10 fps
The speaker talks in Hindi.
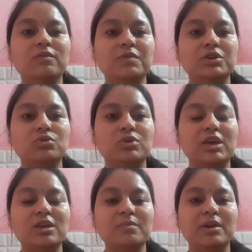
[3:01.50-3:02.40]
वीडियो
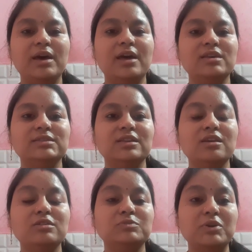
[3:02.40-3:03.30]
नहीं बनाया
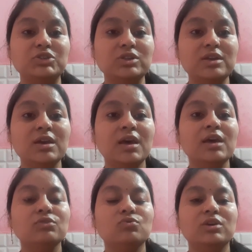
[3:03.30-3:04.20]
इसीलिए स्पेशली
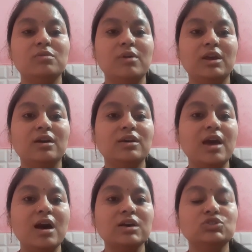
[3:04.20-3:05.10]
क्योंकि मैंने कहा कि
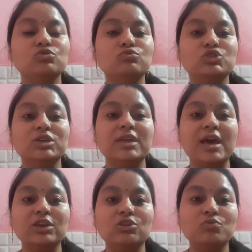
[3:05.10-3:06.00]
आज तो मुझे
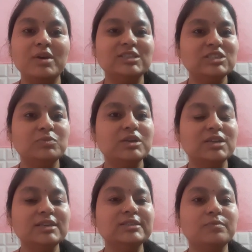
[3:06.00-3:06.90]
थैंक यू मैसेज भेजना
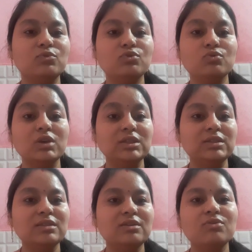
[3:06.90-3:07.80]
है सबको क्योंकि
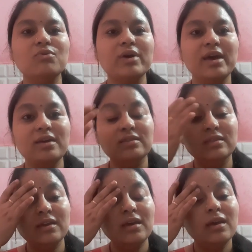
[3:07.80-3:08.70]
इतने दिन हो गए
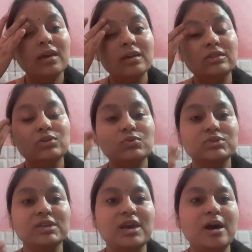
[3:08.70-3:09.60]
इतने दिनों
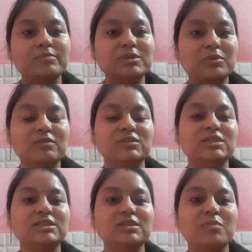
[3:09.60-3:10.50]
से आप सबकी
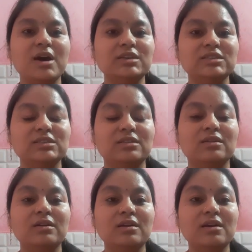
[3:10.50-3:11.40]
वजह से मैं आज इस
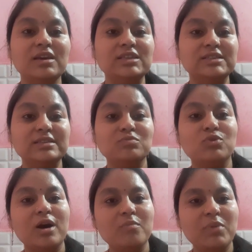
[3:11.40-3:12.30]
तरह इस इस
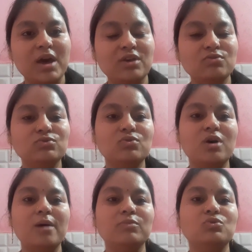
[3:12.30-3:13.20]
मुकाम पे आई हूँ तो
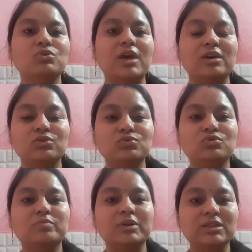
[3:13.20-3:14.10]
आप लोग को थैंक यू तो
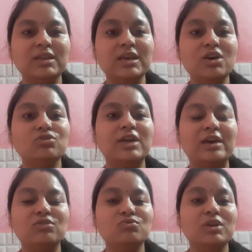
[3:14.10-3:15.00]
बनता ही है और
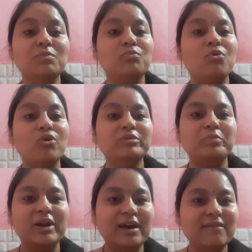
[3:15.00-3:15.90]
थैंक यू नहीं बहुत
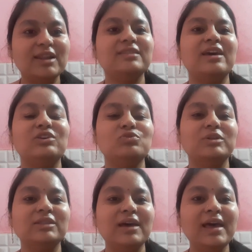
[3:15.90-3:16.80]
बड़ा वाला थैंक यू
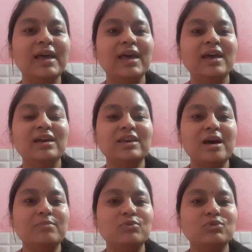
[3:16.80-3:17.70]
बनता है कि
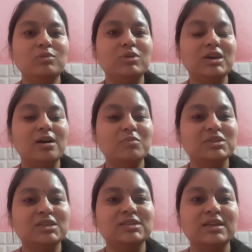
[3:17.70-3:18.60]
आप लोगों ने मेरा
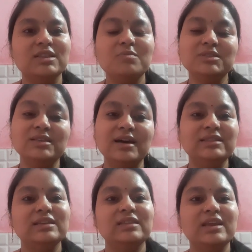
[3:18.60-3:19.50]
हमेशा साथ दिया बस साथ
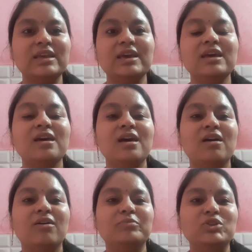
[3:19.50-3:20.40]
देते रहिए
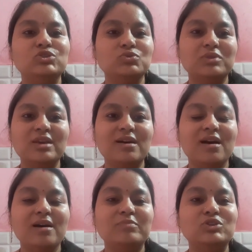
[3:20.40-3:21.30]
अपनी ज्योति का
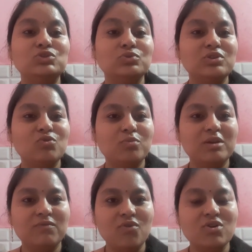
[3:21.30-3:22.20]
अपनी ज्योति कुबेर
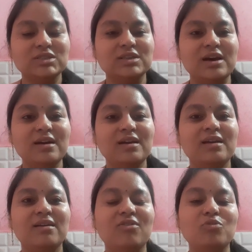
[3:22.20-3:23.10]
ब्लॉग्स का
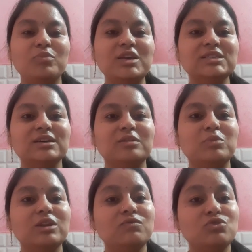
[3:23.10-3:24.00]
और प्लीज़ अगर
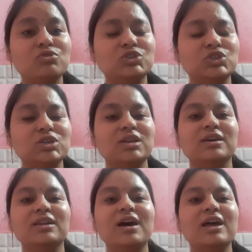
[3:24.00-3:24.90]
मेरे वीडियो अच्छी
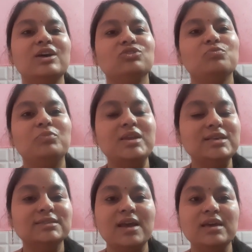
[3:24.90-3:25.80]
लगे ना तो
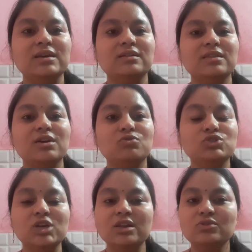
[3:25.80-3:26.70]
प्लीज़ लाइक कर दिया करो
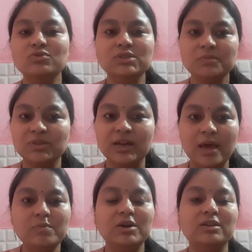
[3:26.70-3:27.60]
चैनल को
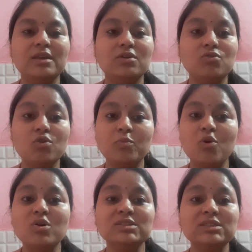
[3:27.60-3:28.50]
सब्सक्राइब कर दिया करो और
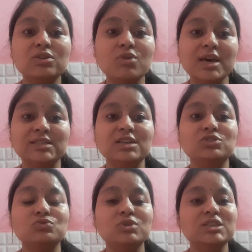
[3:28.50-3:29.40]
बहुत से लोग ऐसे ऐसे हैं
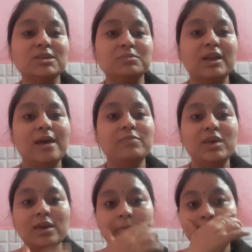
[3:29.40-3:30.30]
जिन्होंने सब्सक्राइब नहीं
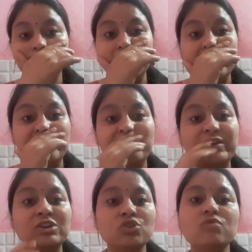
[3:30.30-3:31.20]
किया बट मेरे
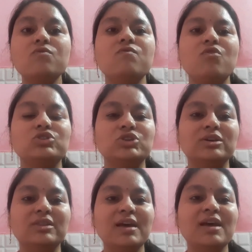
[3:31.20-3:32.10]
वीडियो वो वॉच
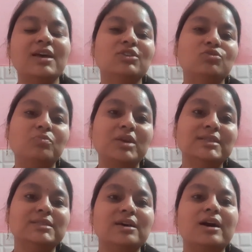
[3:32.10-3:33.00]
करते हैं तो
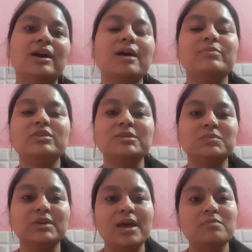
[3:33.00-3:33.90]
प्लीज़ यार अगर आपने
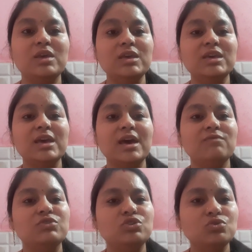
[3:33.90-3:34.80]
सब्सक्राइब नहीं किया है
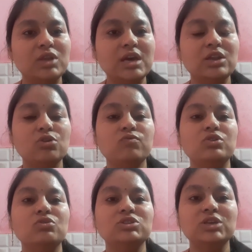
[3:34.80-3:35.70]
वीडियो देख रहे हो
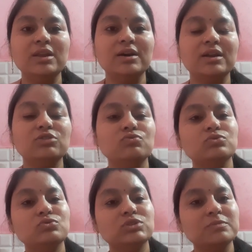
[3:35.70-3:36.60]
वीडियो अच्छे लग रहे हैं
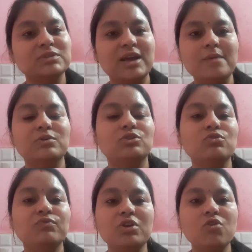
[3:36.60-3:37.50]
तो सब्सक्राइब कर दो
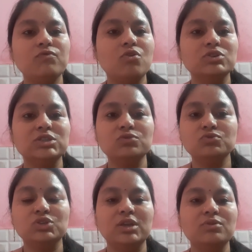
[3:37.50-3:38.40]
फ्री ऑफ कॉस्ट है
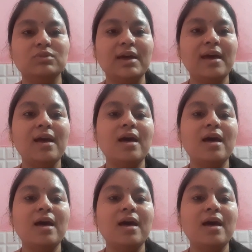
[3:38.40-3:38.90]
कुछ नहीं होता है